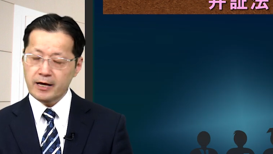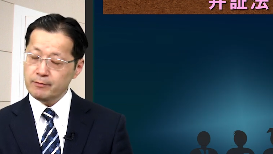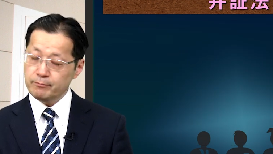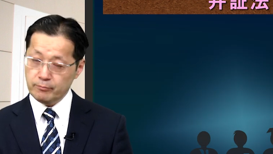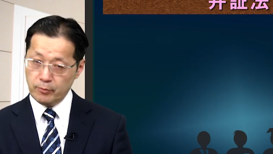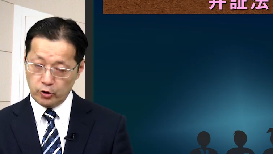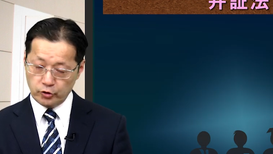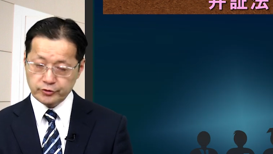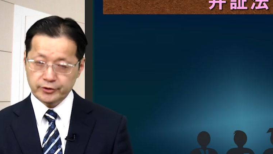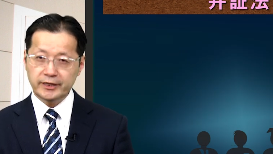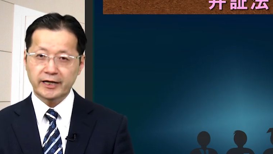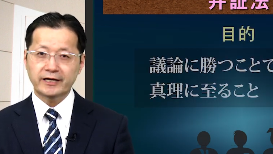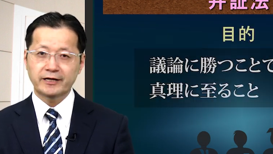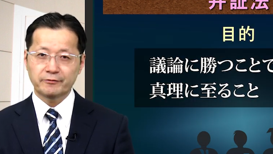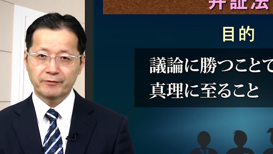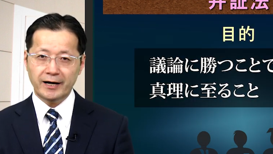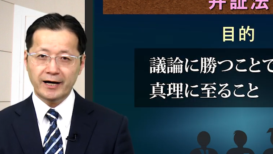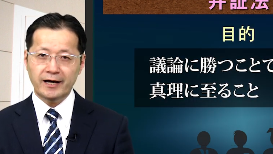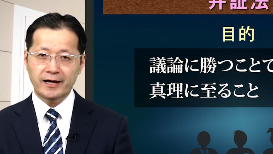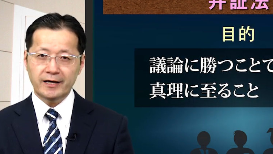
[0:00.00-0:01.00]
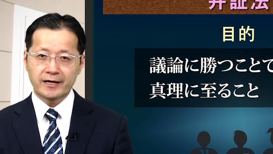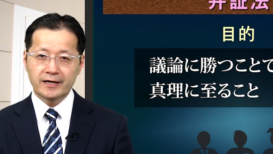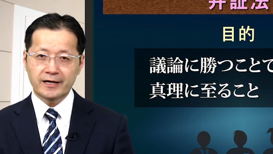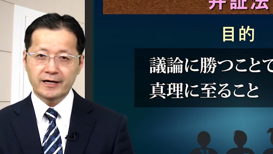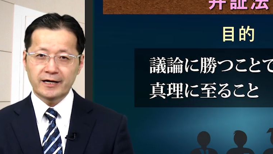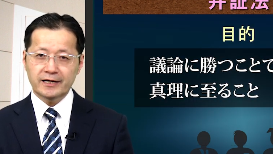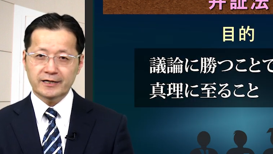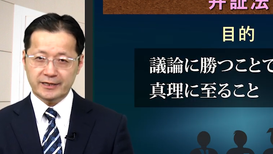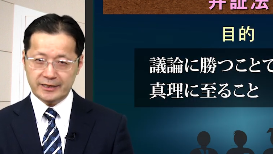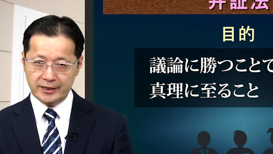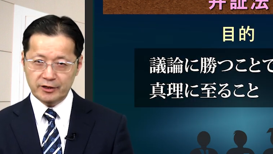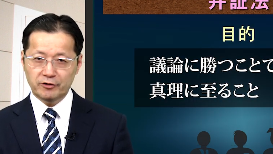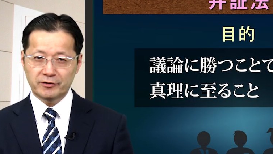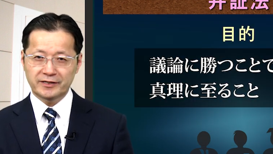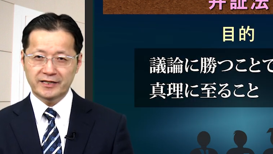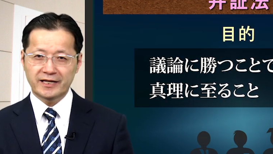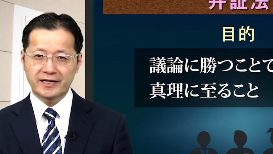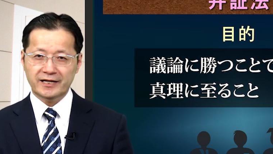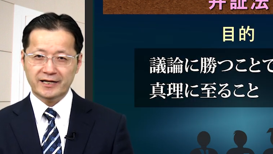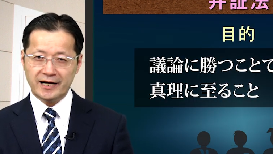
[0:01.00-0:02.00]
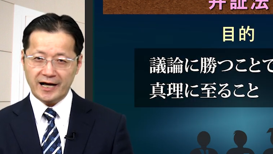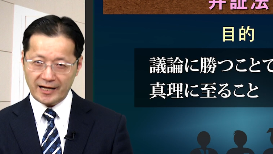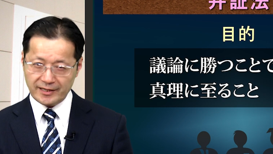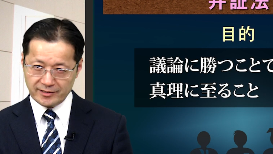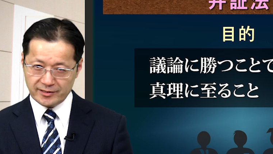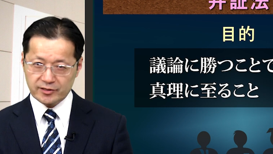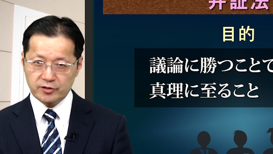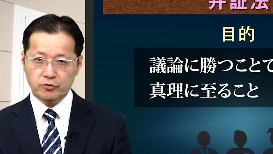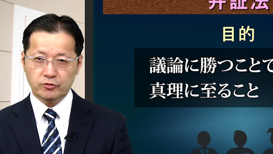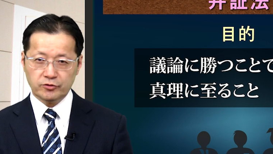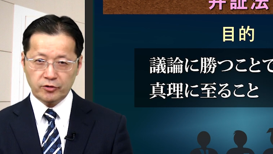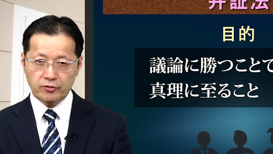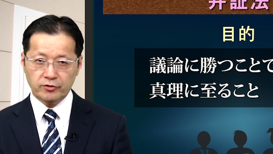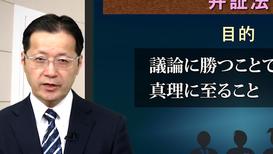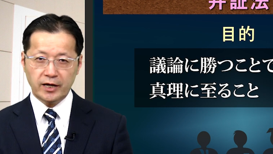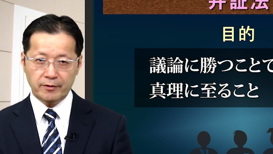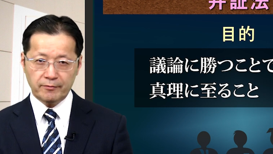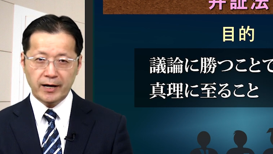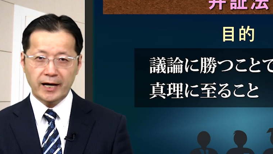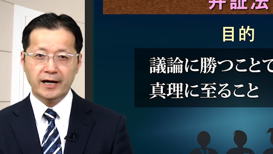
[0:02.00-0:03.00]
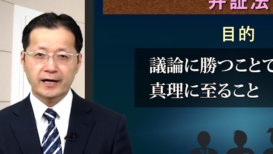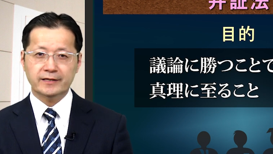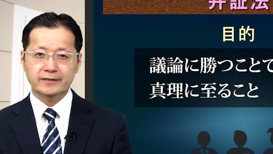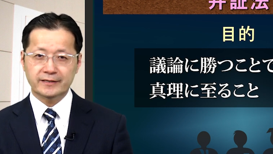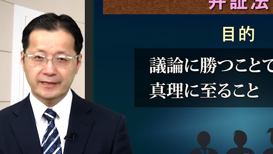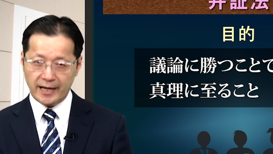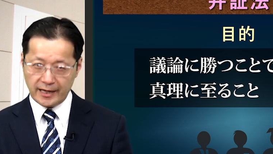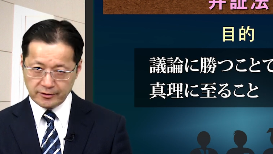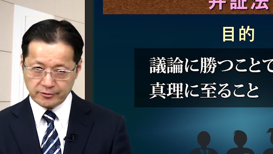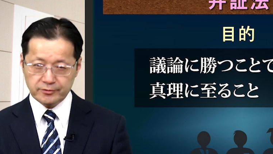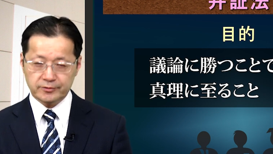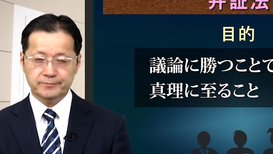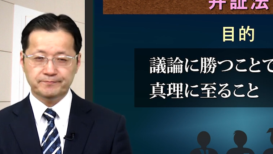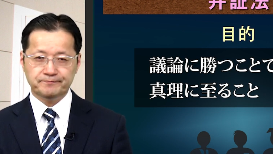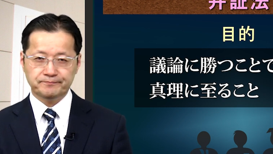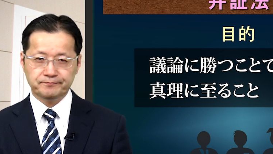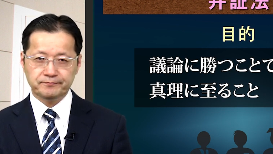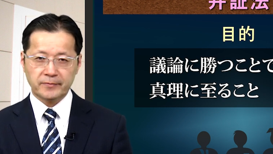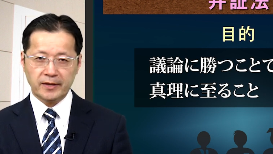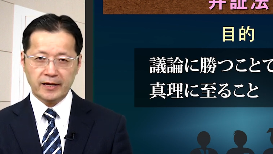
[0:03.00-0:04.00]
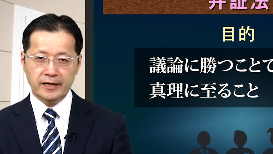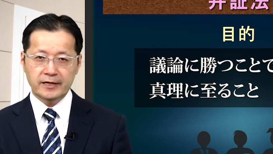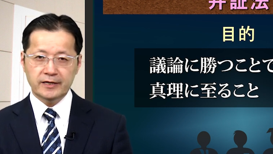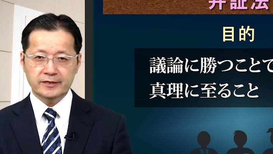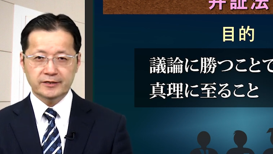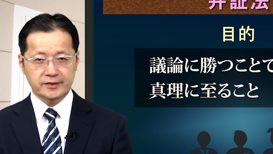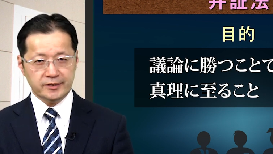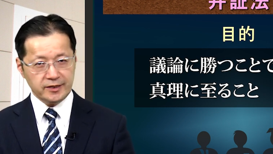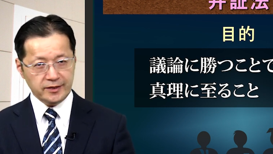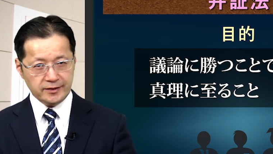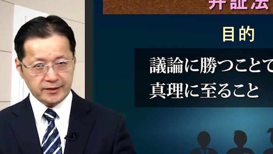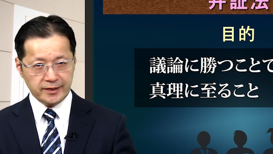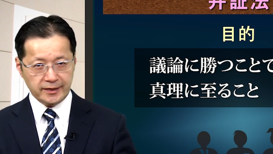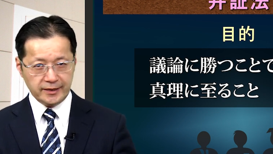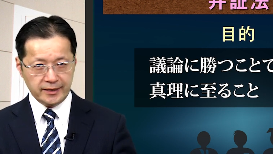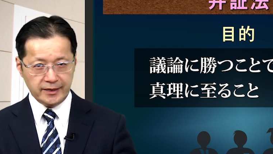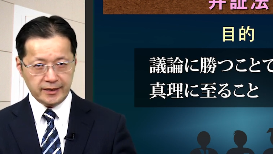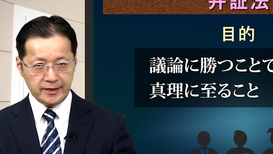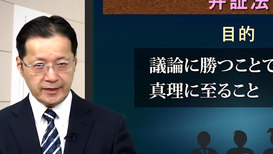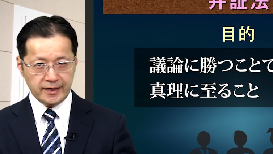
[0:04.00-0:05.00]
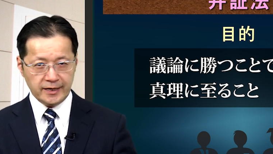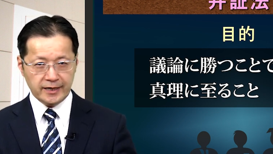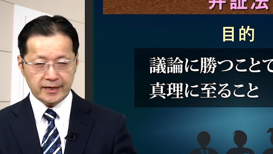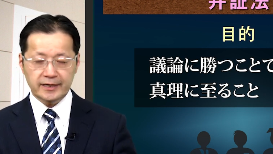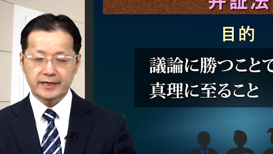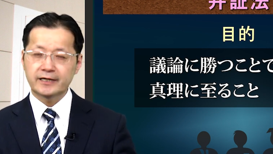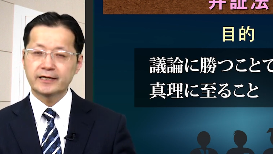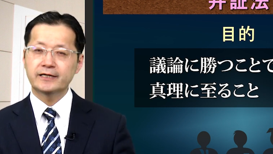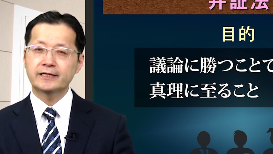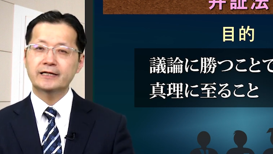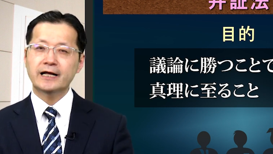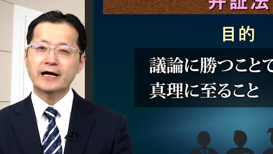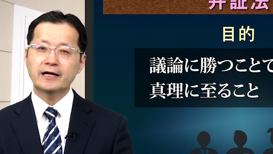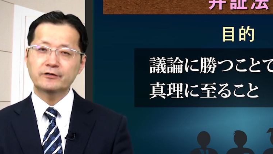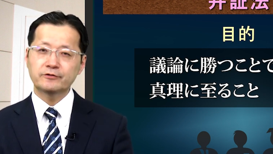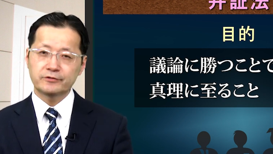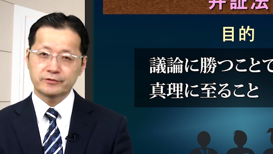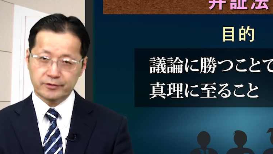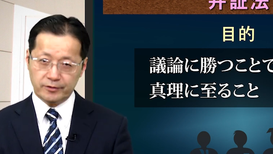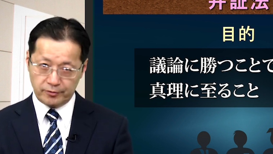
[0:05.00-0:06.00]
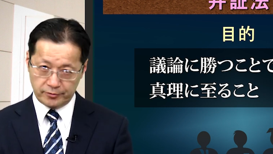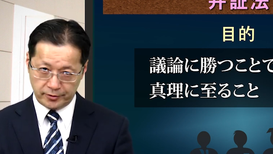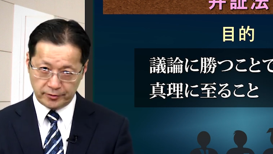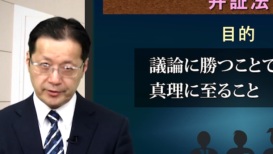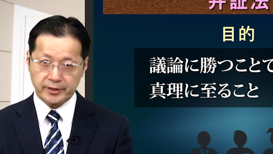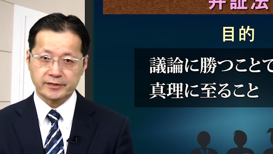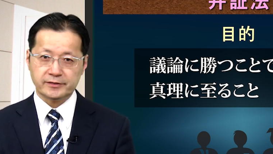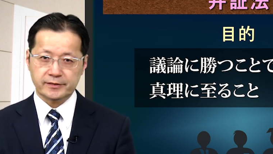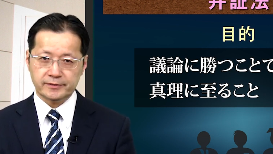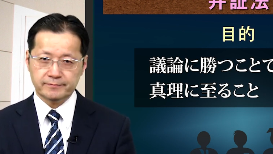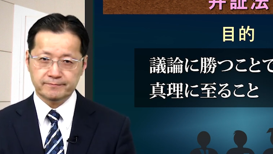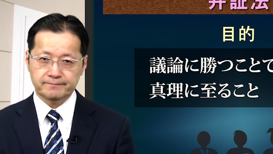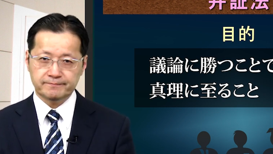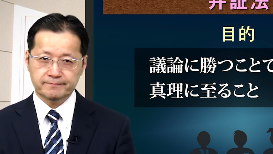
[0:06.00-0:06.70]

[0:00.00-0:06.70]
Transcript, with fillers: 目的は議論に勝つことではなく真理に至ることです